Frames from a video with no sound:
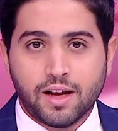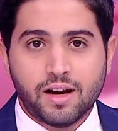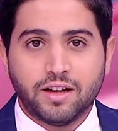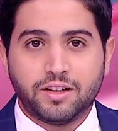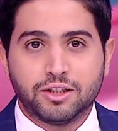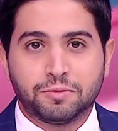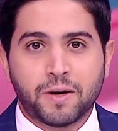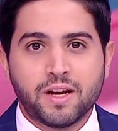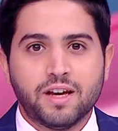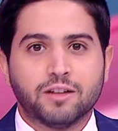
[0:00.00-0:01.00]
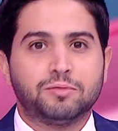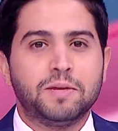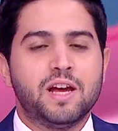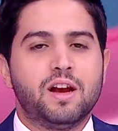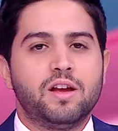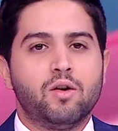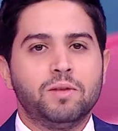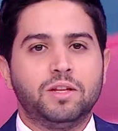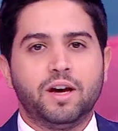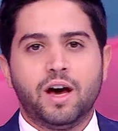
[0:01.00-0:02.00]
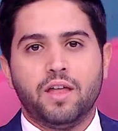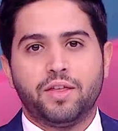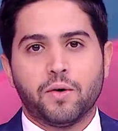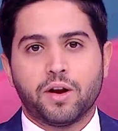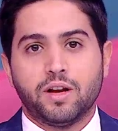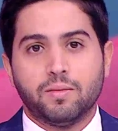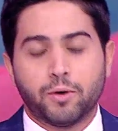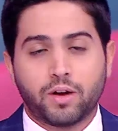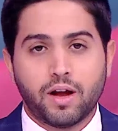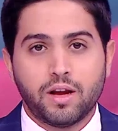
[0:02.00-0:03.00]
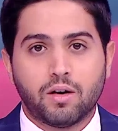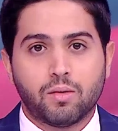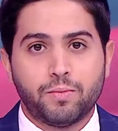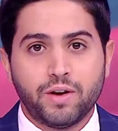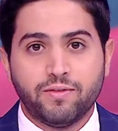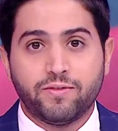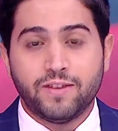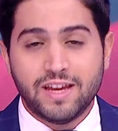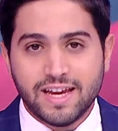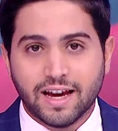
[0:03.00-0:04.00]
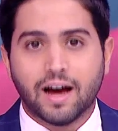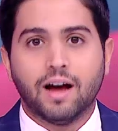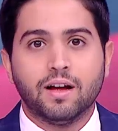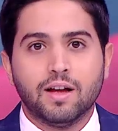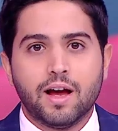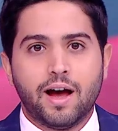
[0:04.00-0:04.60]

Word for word: أعلنت إسبانيا رسميا اليوم انتهاء ثوران بركان كومبري في ييخا